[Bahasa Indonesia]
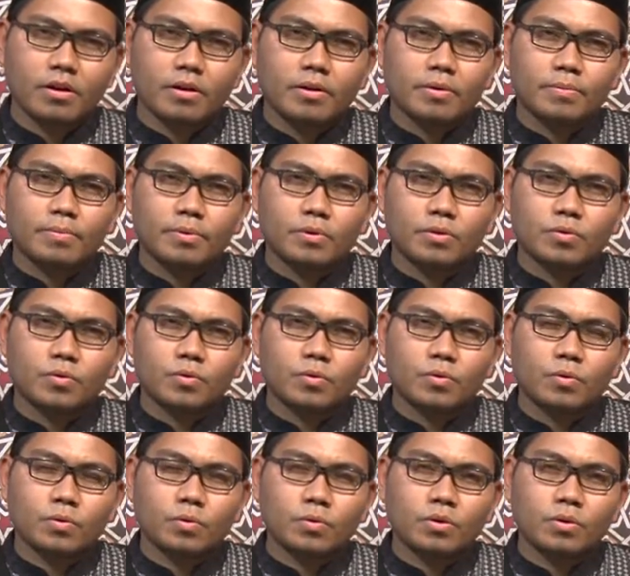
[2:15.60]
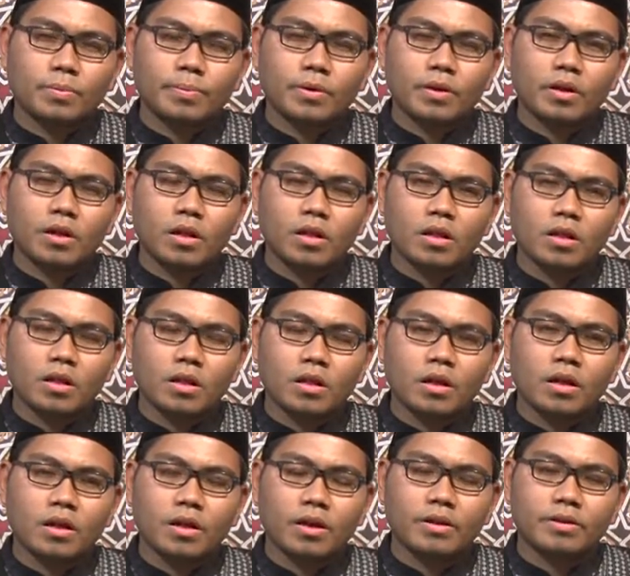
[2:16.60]
Bersyukur kepada Allah
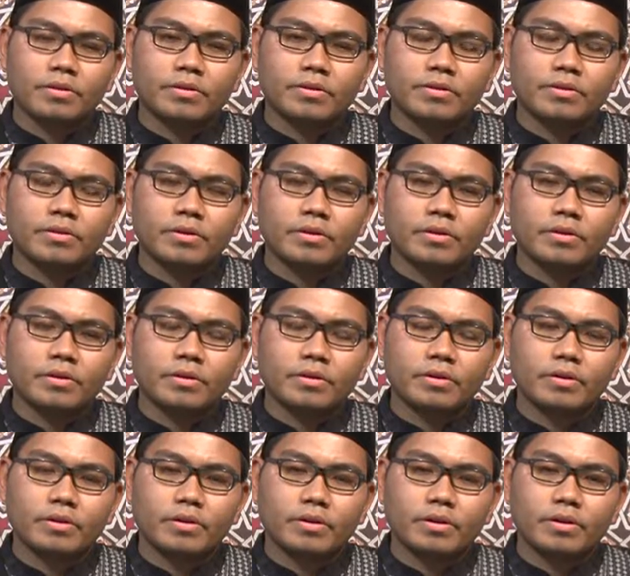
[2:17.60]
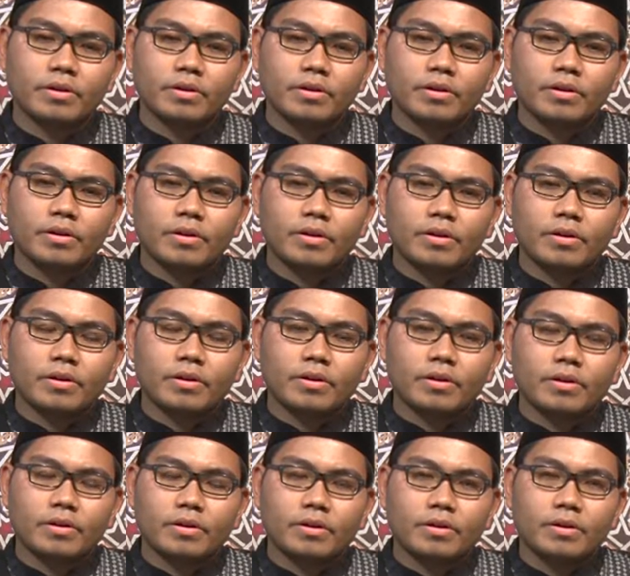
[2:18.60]
artinya
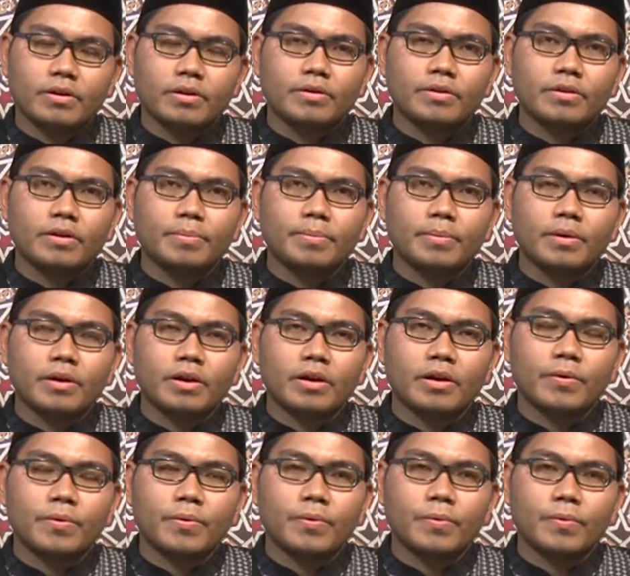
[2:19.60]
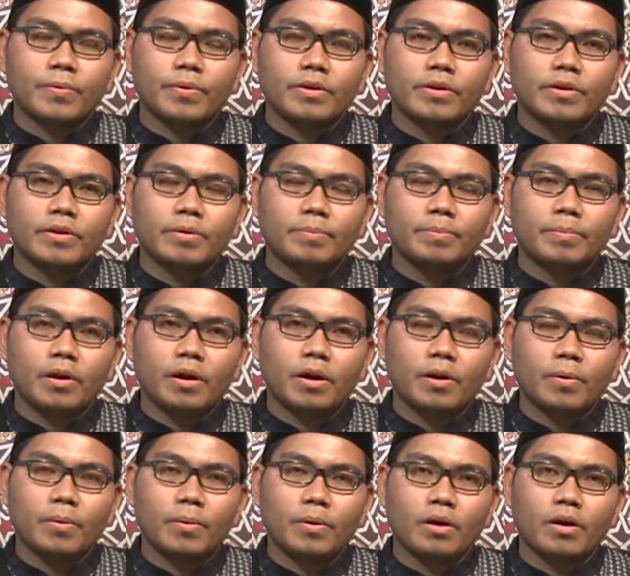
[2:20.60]
kita mengakui
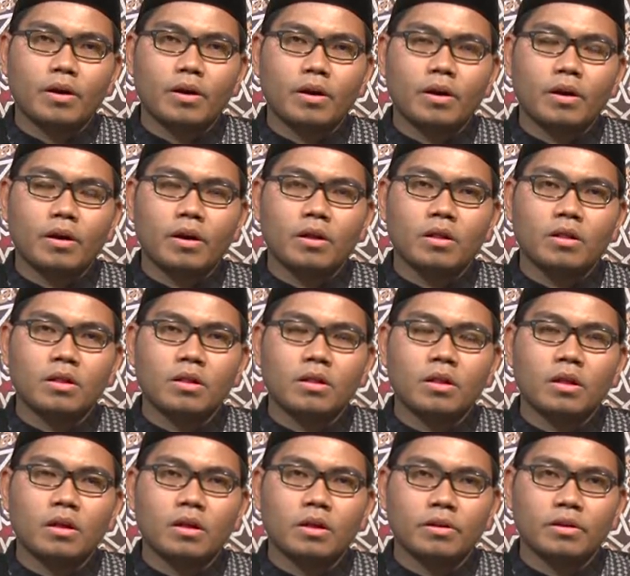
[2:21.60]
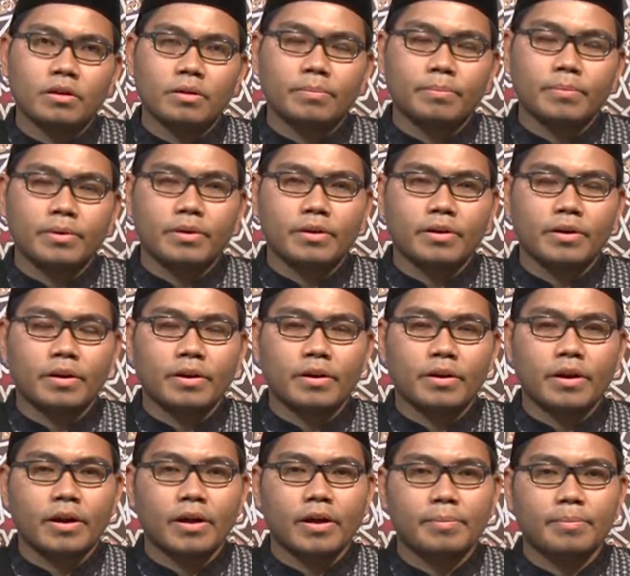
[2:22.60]
bahwa Allah yang berikan
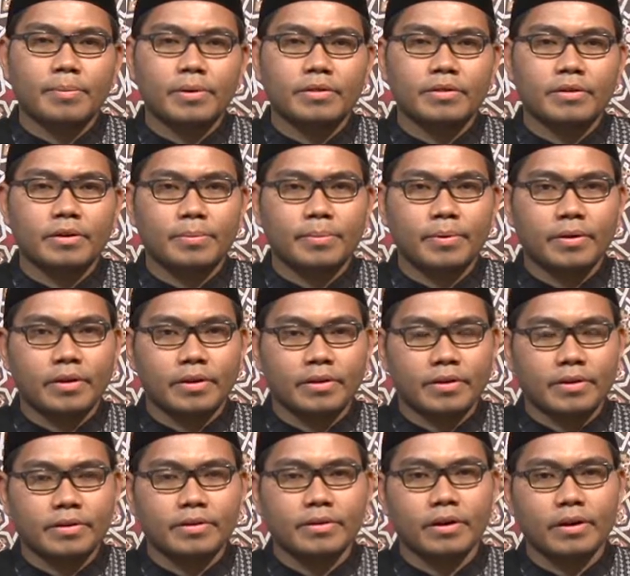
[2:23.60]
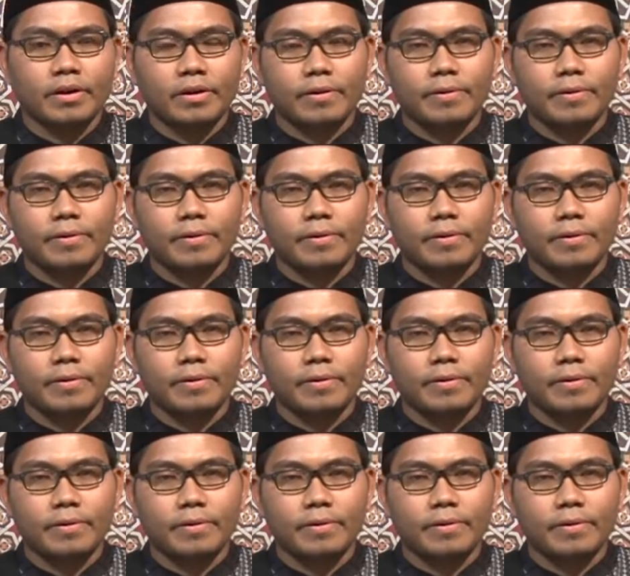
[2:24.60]
rahmat kepada kita.